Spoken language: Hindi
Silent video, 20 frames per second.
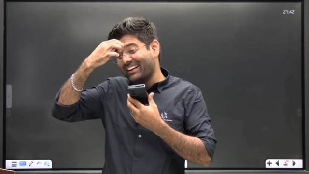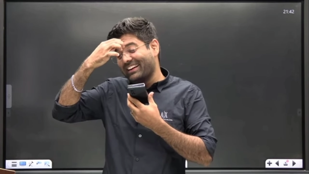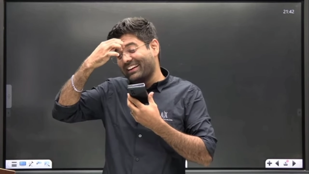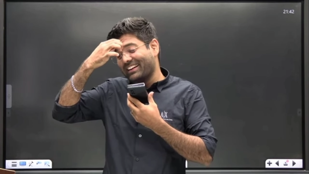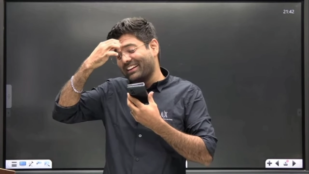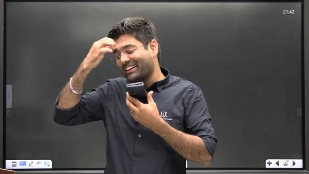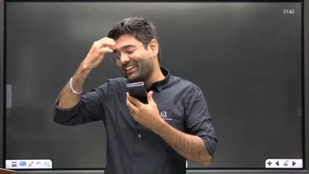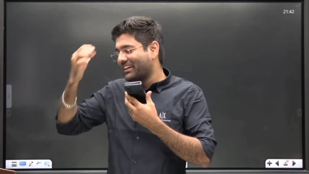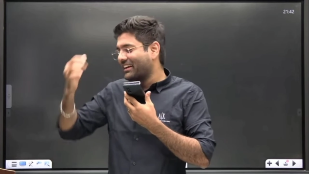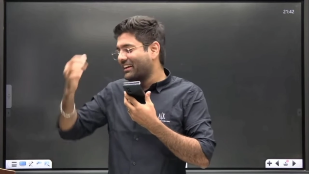अरे
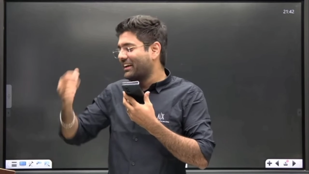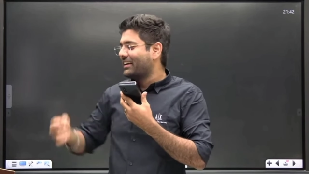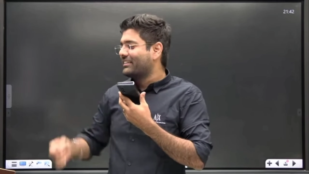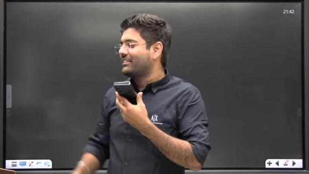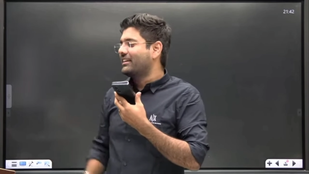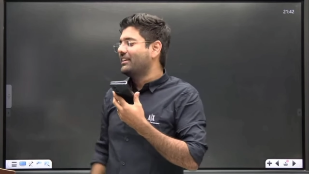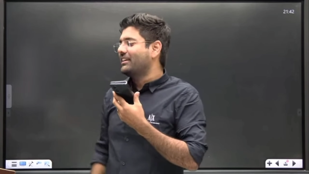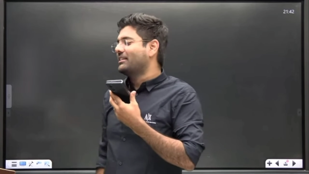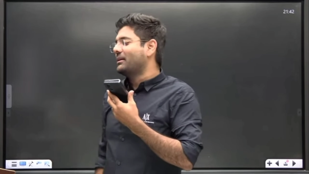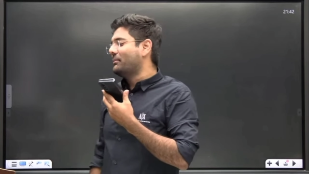अरे
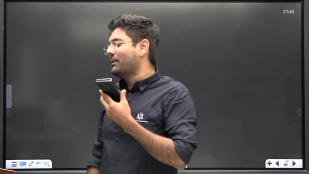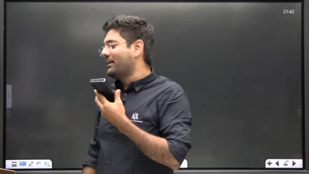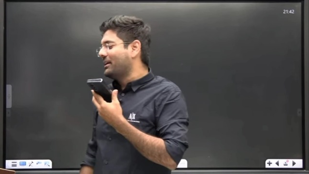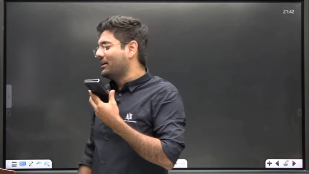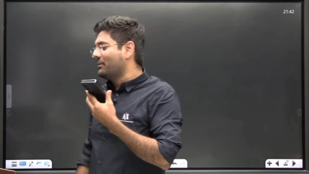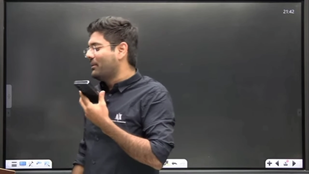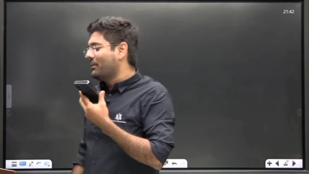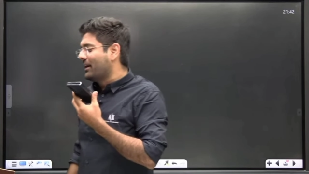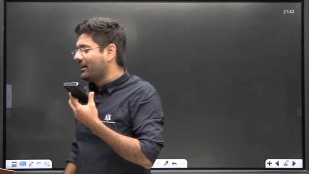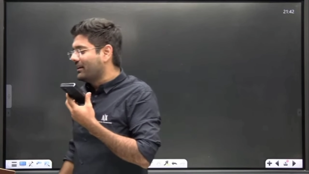कैसे हैं
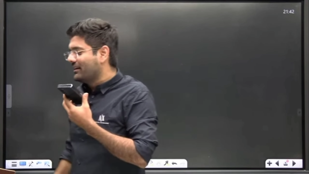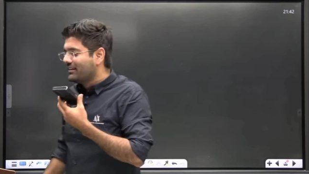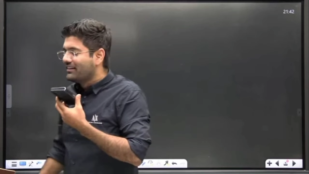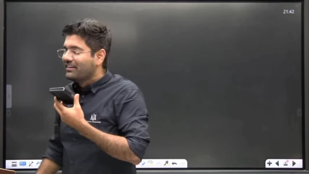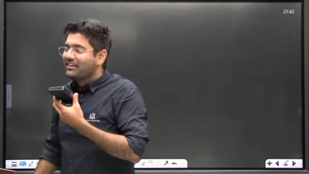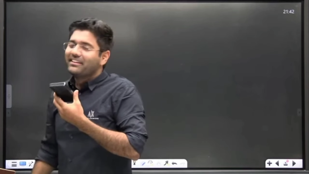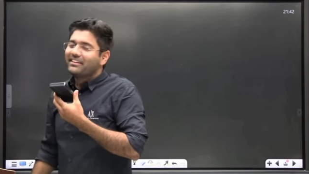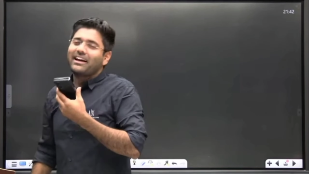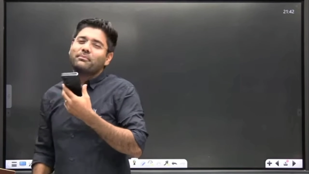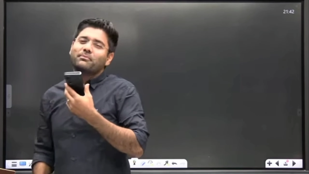थीमेटिक भाई
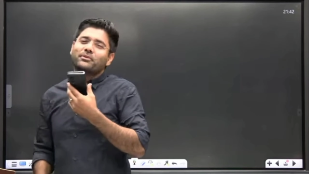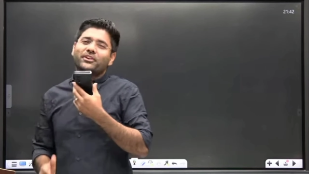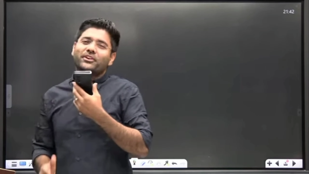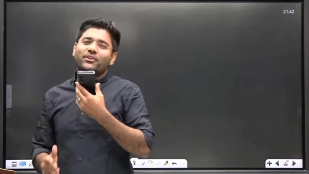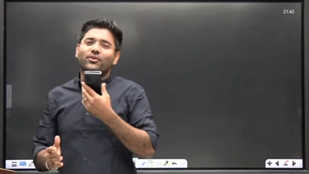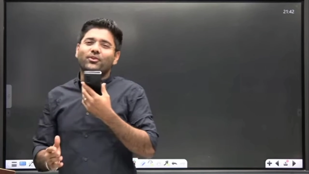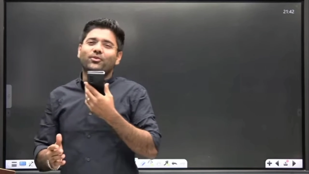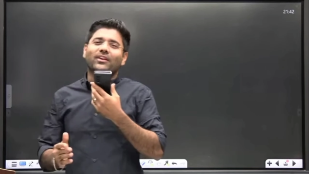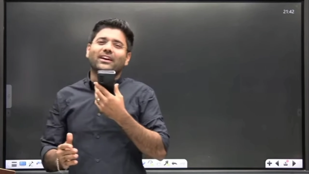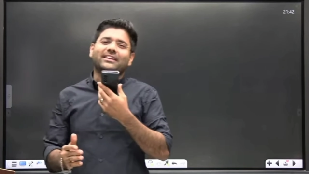यार
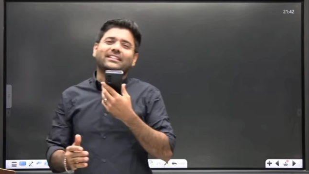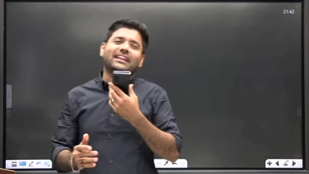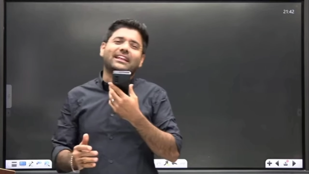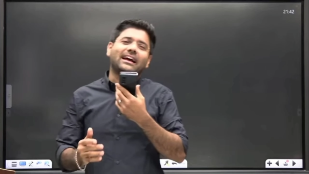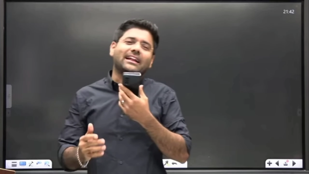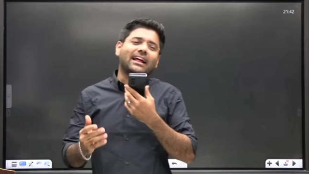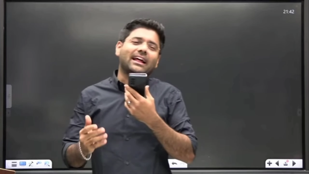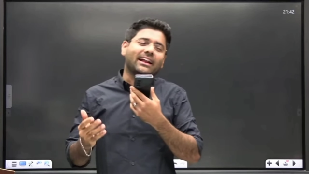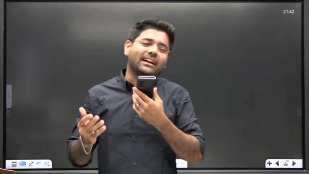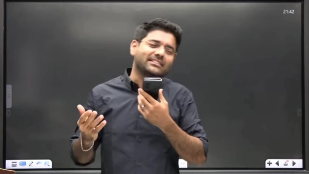मुझे वो वक्त
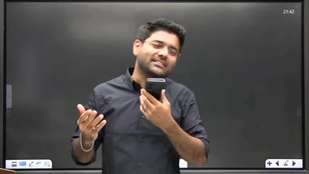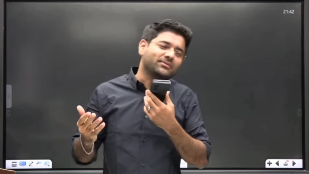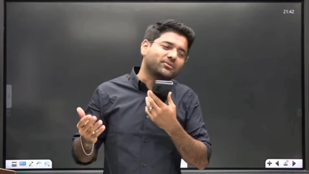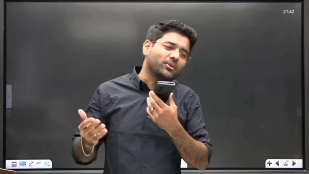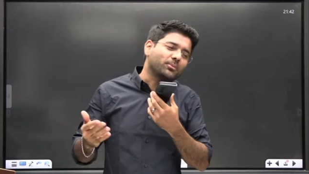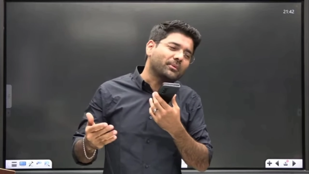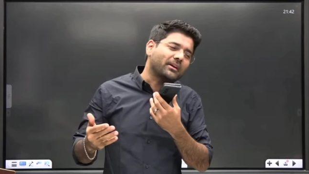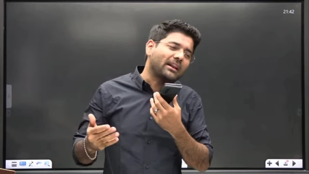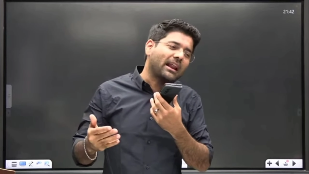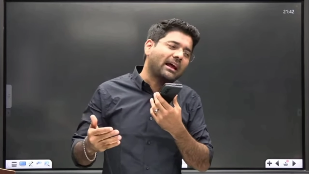याद आ रहा है
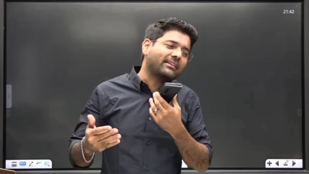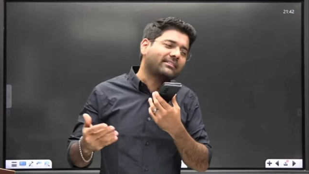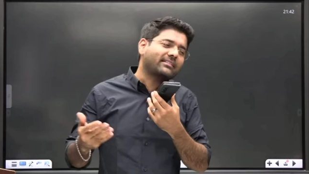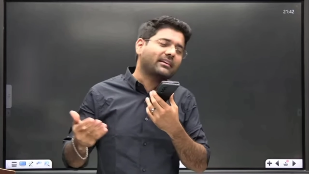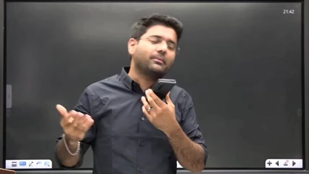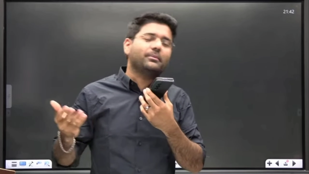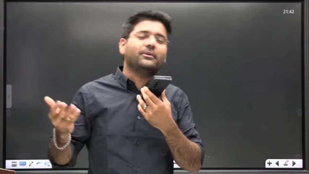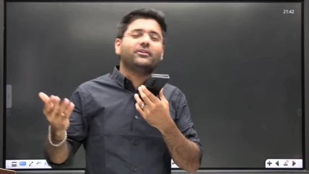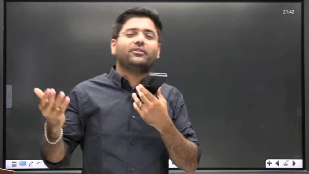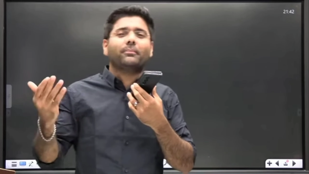जब तुम
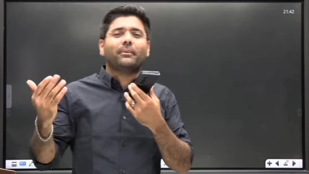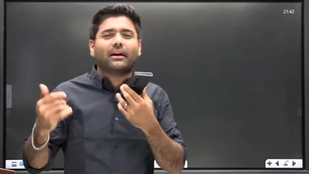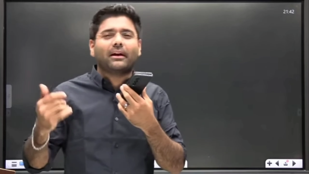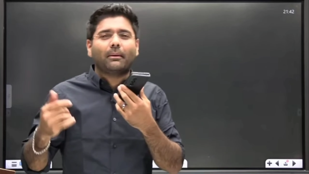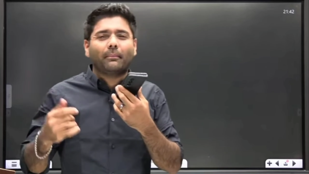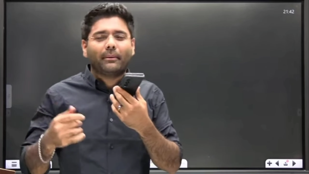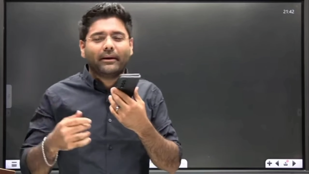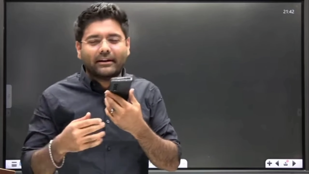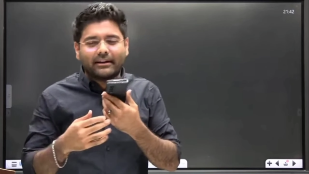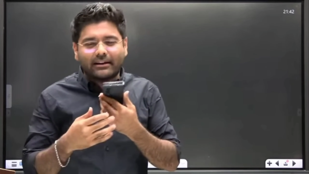क्लास के बीच में
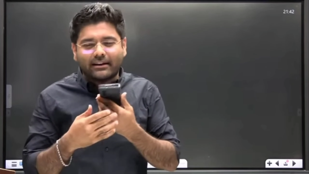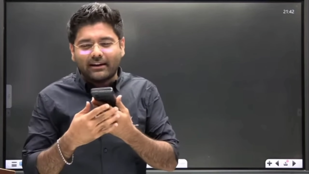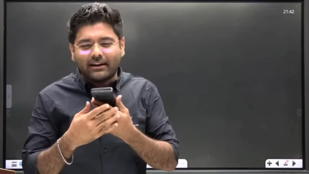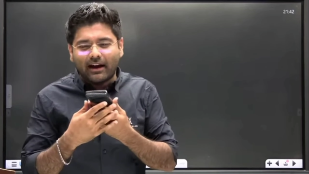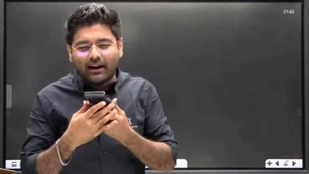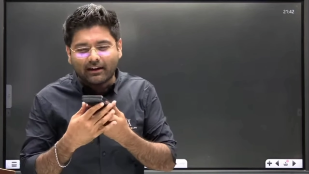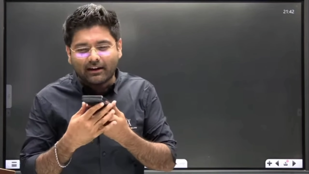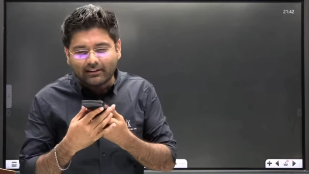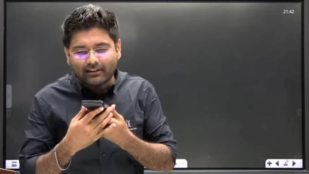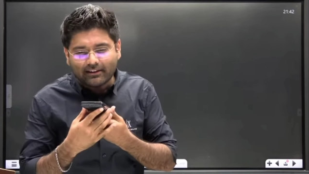कमेंट
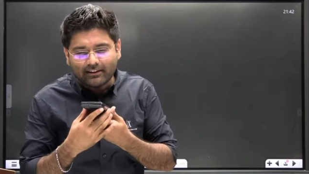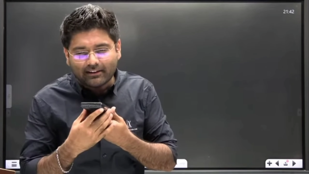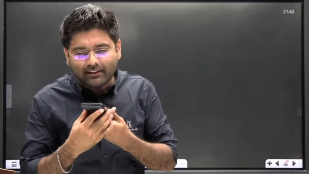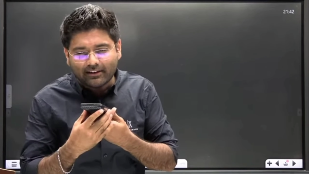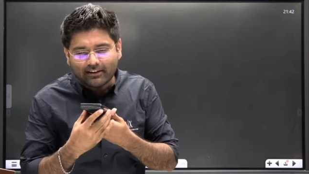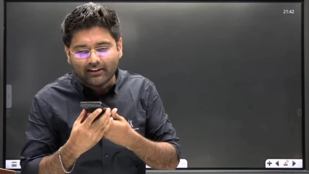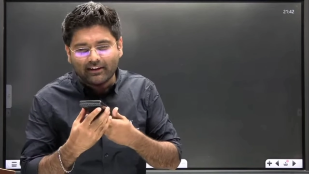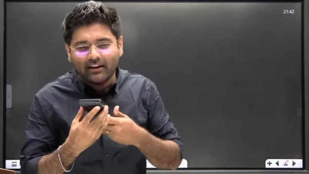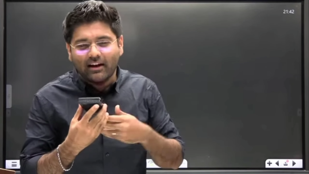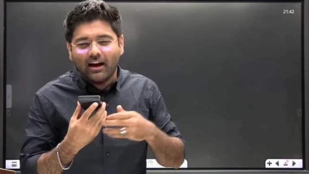किया करते
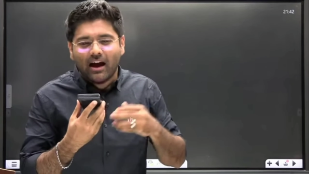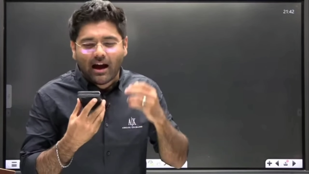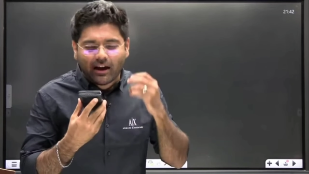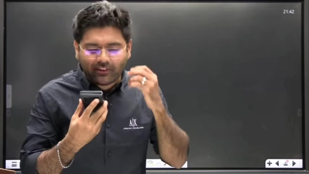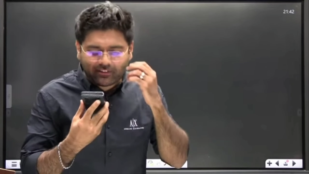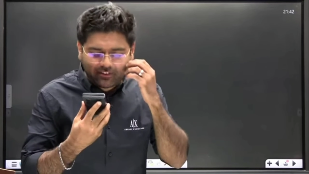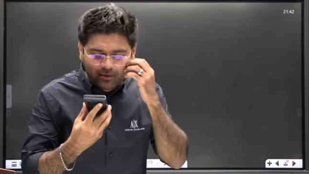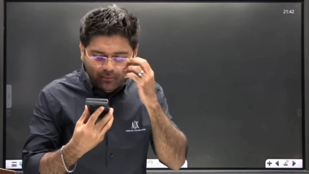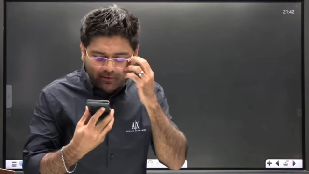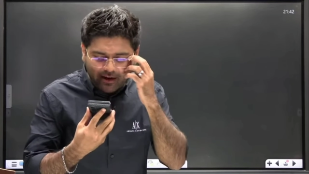थे
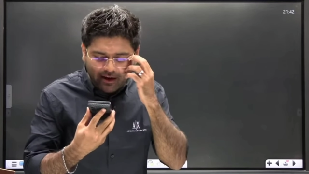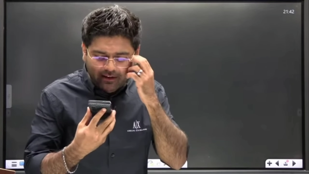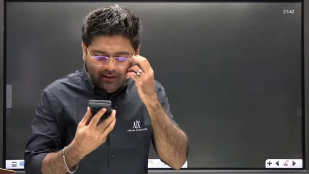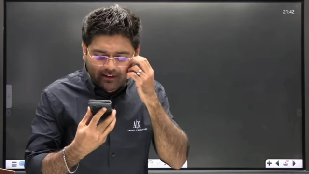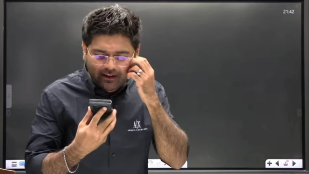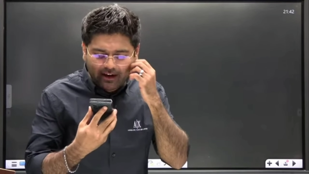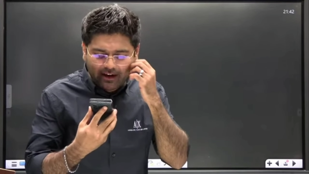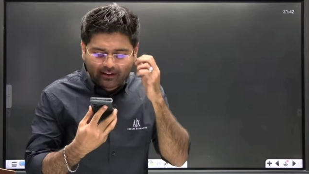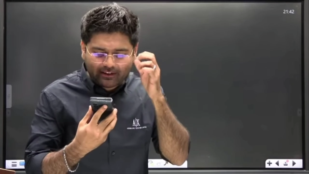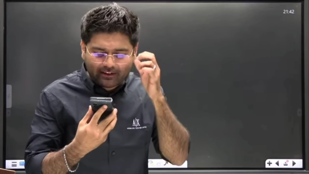हंसी
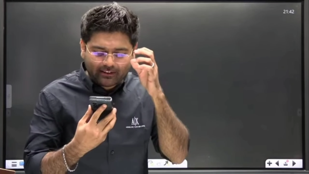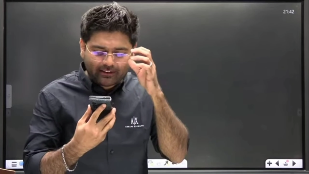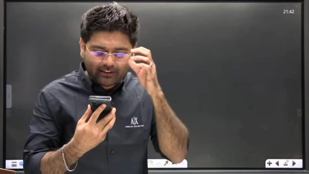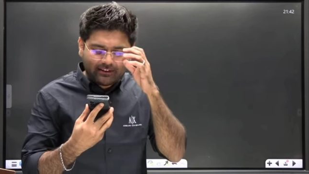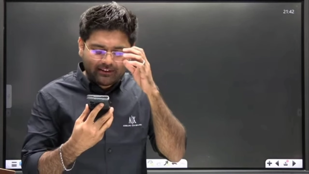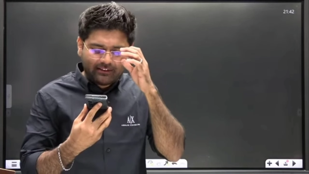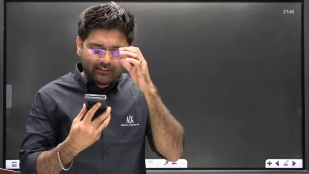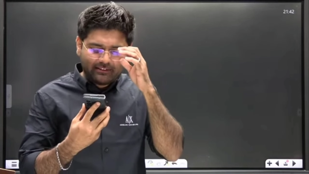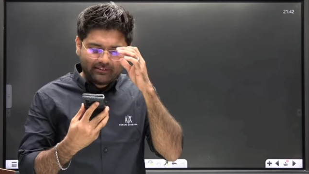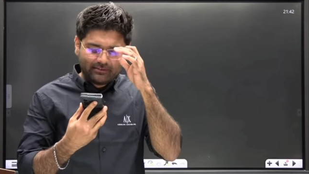मजाक किया
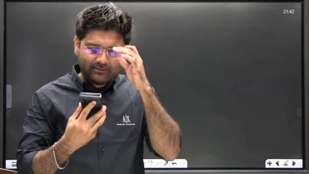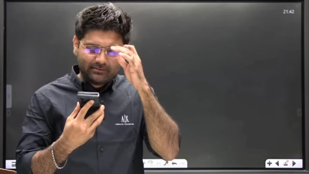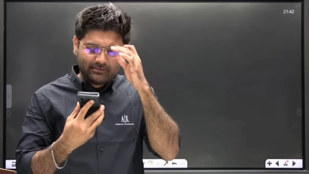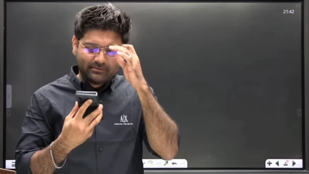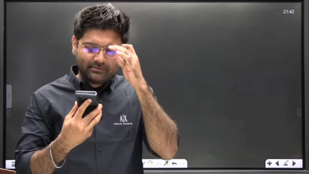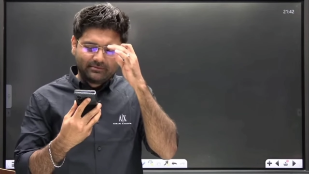करते थे